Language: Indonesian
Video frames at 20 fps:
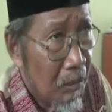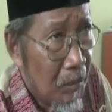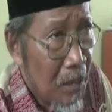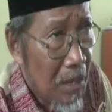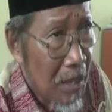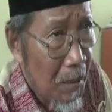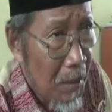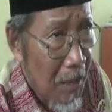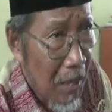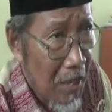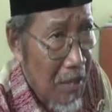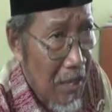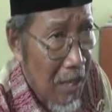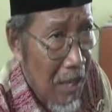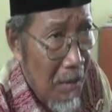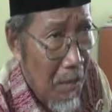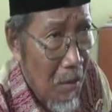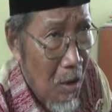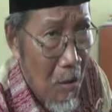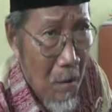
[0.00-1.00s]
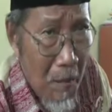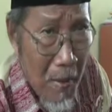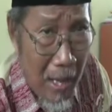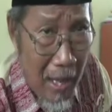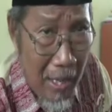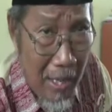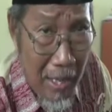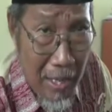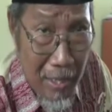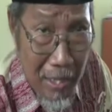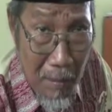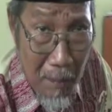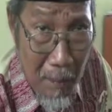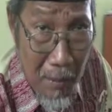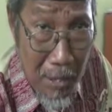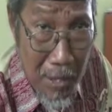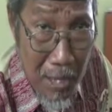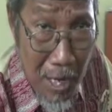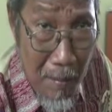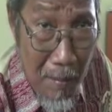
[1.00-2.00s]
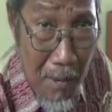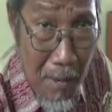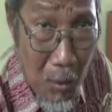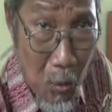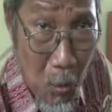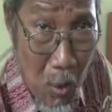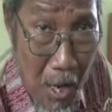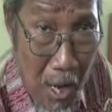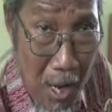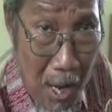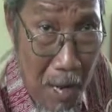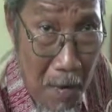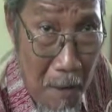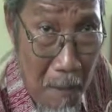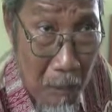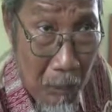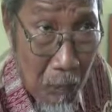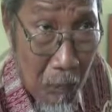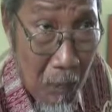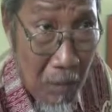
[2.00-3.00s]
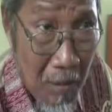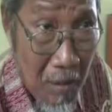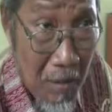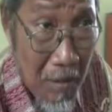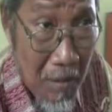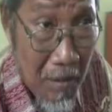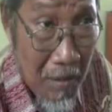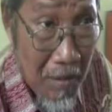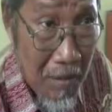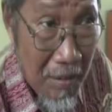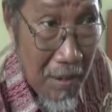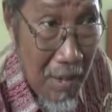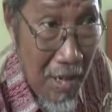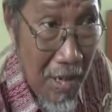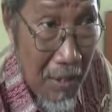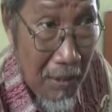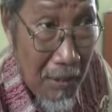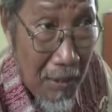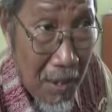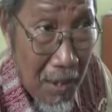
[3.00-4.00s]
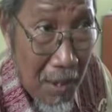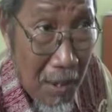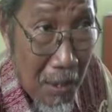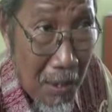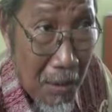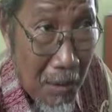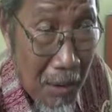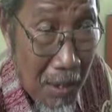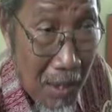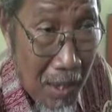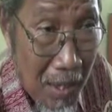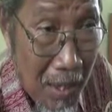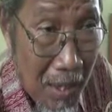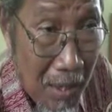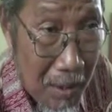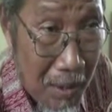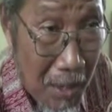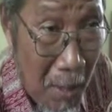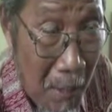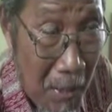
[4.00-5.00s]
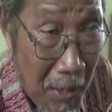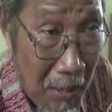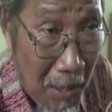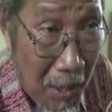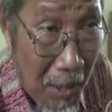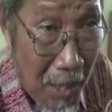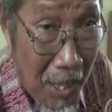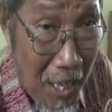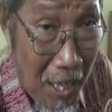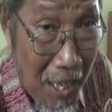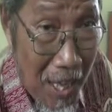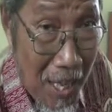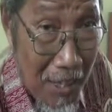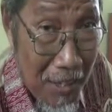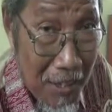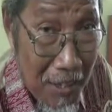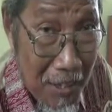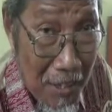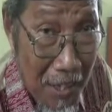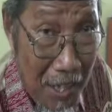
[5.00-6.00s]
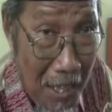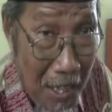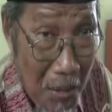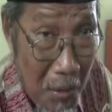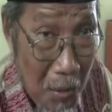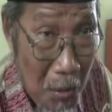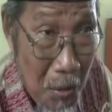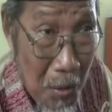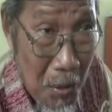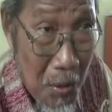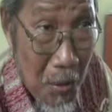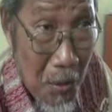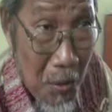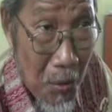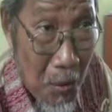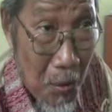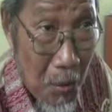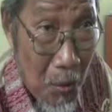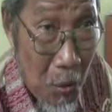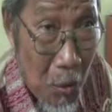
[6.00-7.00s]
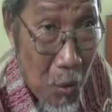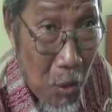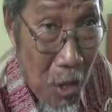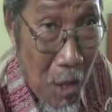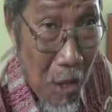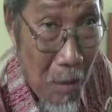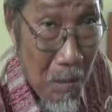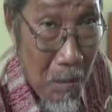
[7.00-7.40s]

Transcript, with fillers: bisa menyaksikan bahwa ini ada SMP Islam Al-Ulang dan tergerak, tergerak, apa, tergerak hatinya untuk juga